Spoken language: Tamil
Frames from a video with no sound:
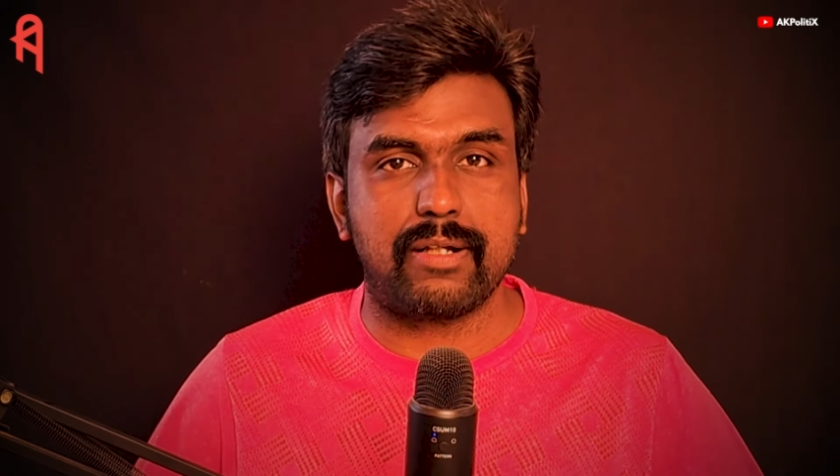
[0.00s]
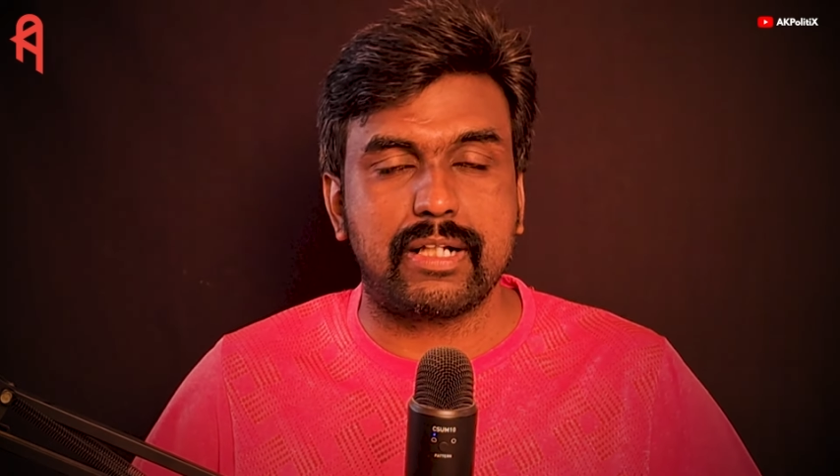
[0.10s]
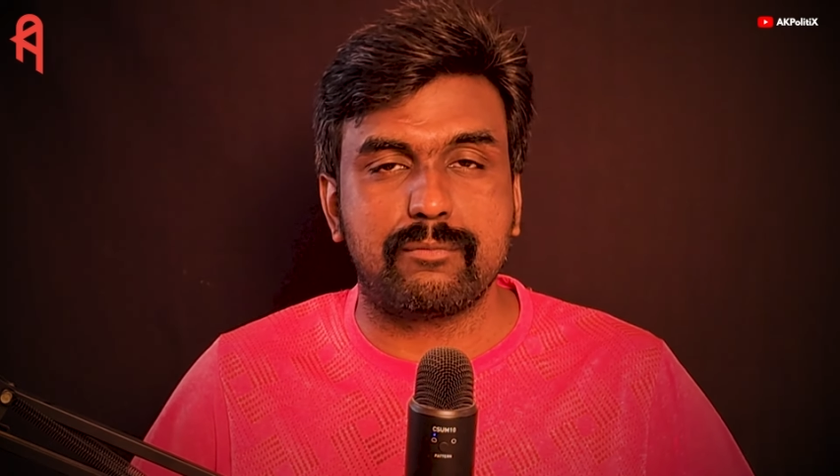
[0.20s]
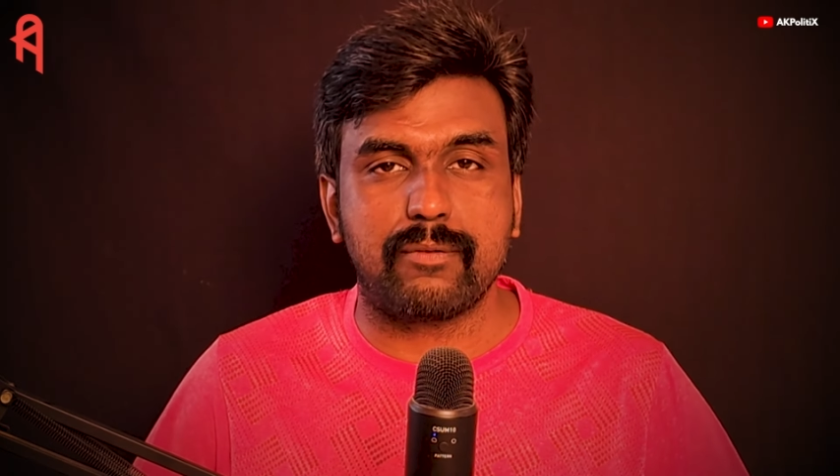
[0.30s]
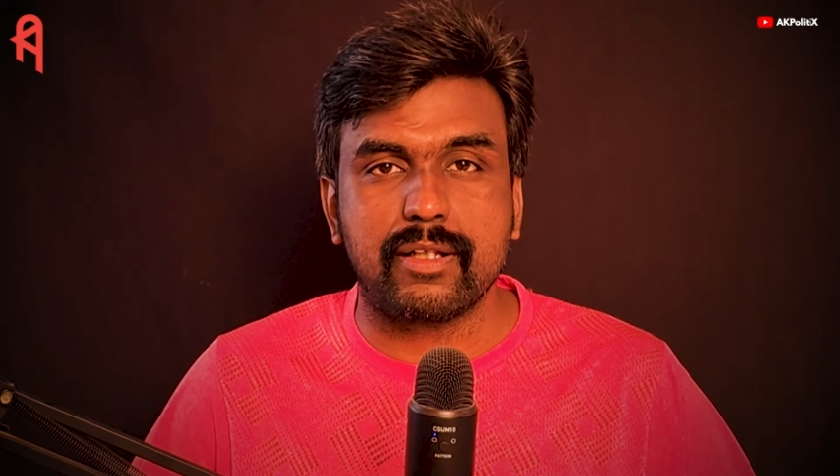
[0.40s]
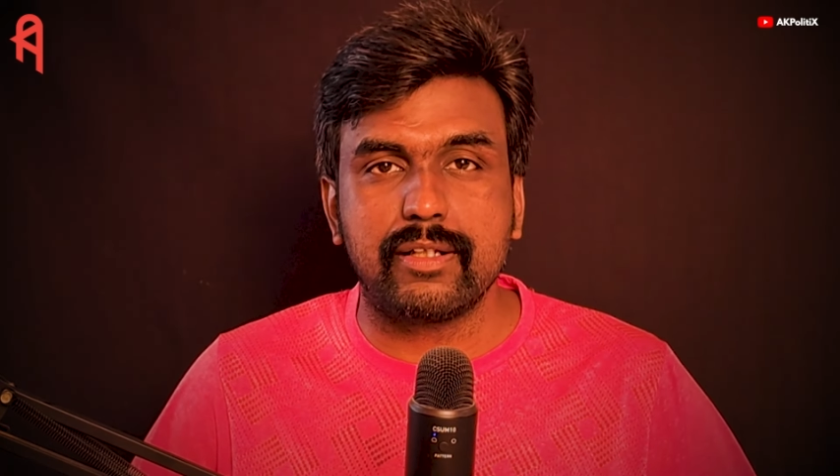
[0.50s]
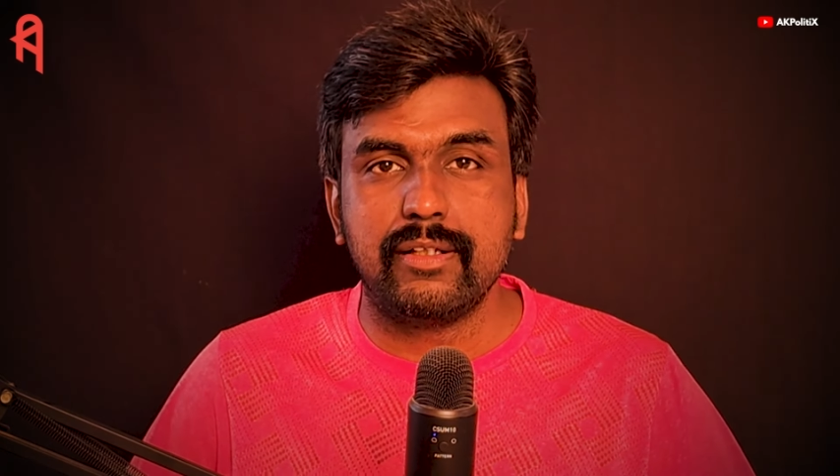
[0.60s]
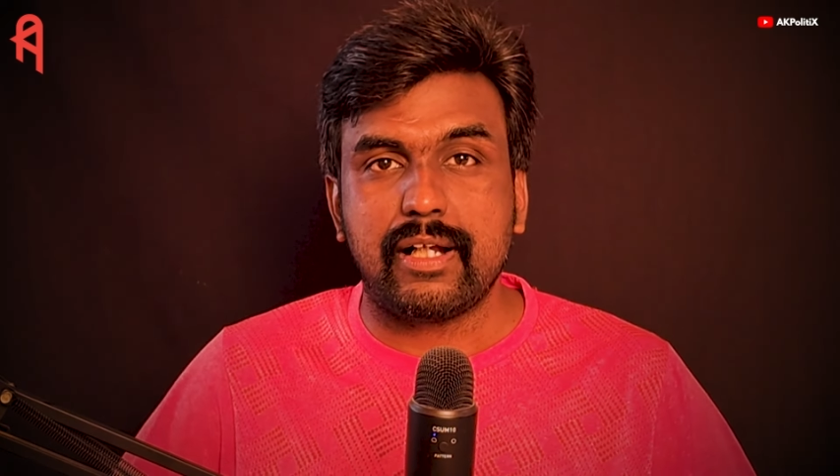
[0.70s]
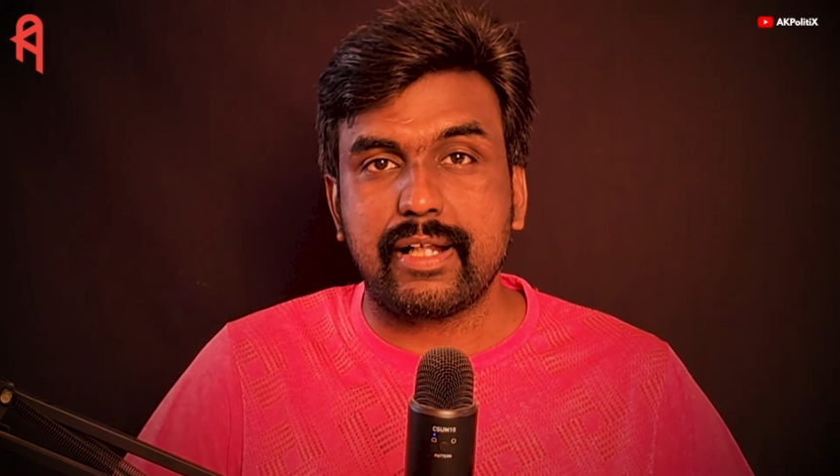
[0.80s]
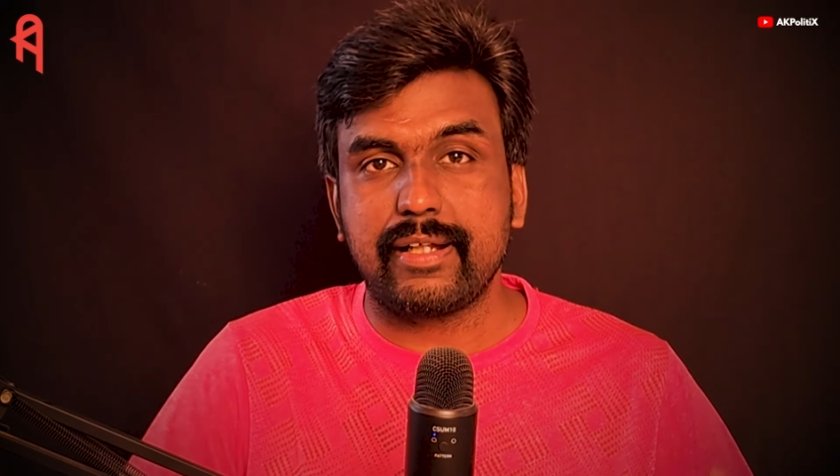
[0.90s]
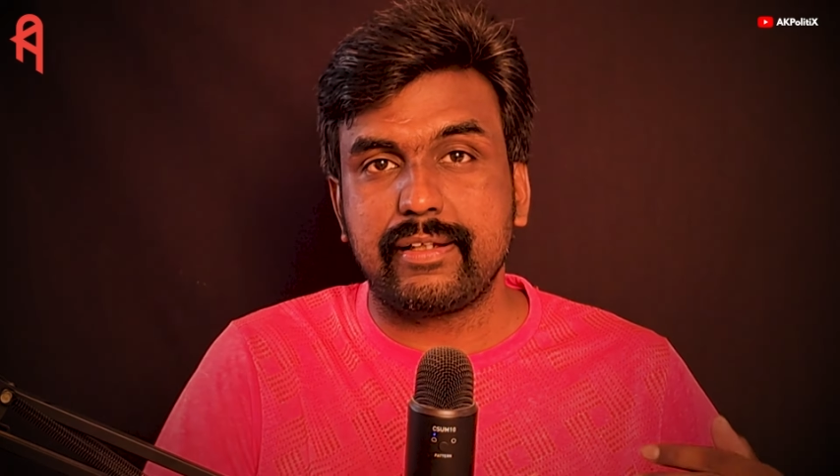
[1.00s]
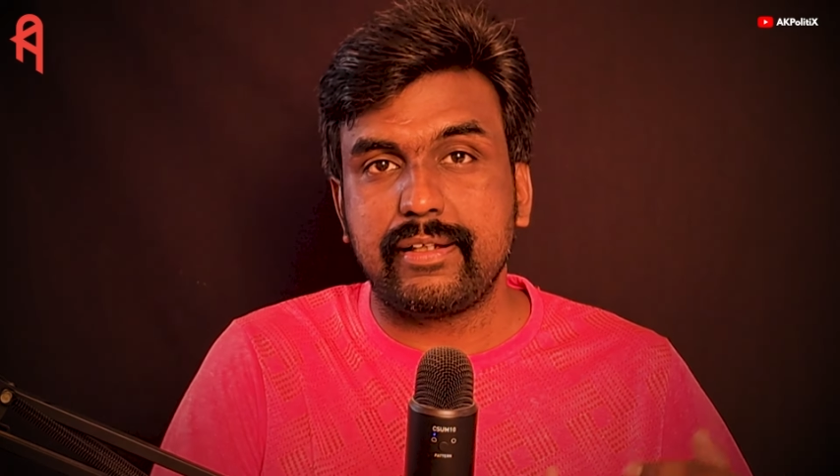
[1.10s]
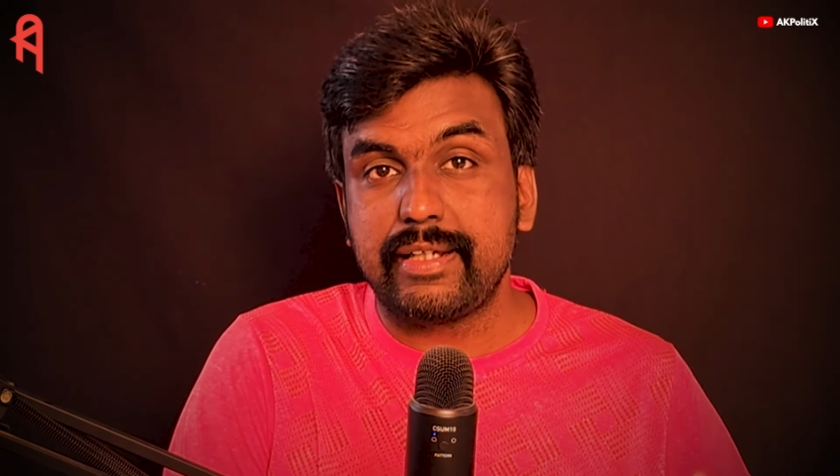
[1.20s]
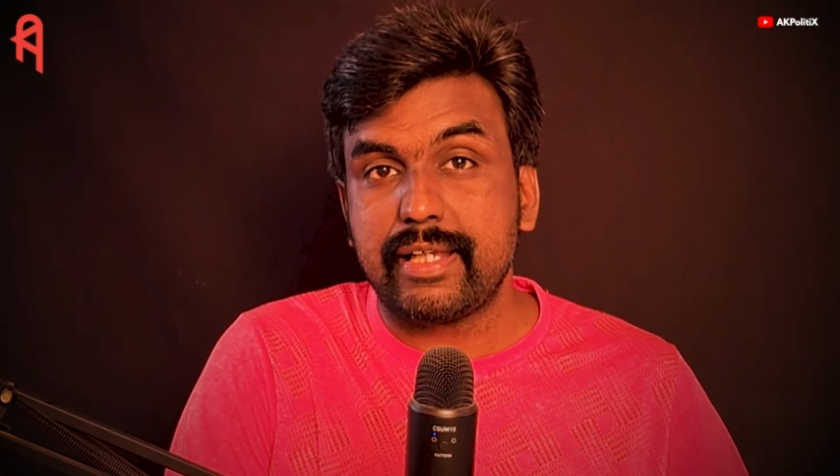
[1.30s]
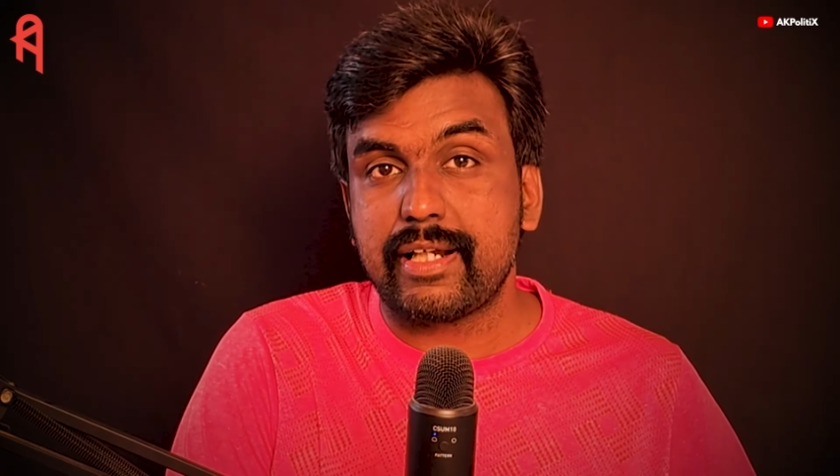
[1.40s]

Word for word: பார்க்கப்படுது ஆனால் இங்கே